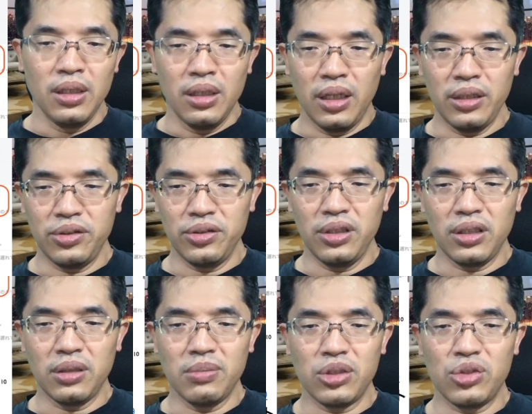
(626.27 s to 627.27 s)
はい、続いてい
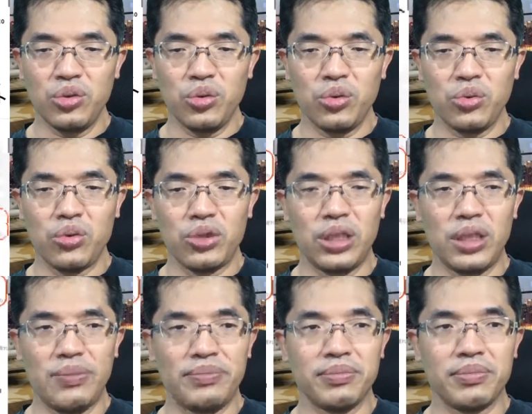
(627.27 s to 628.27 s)
きましょう。こち
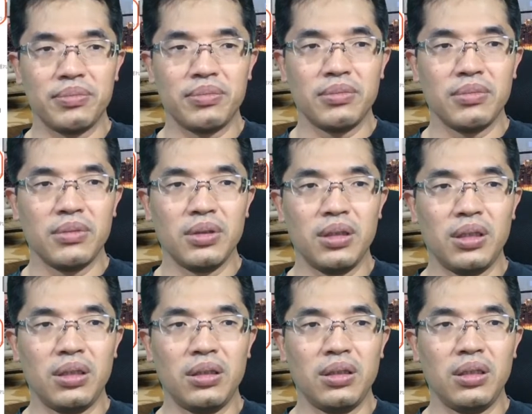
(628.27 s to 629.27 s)
ら。はい、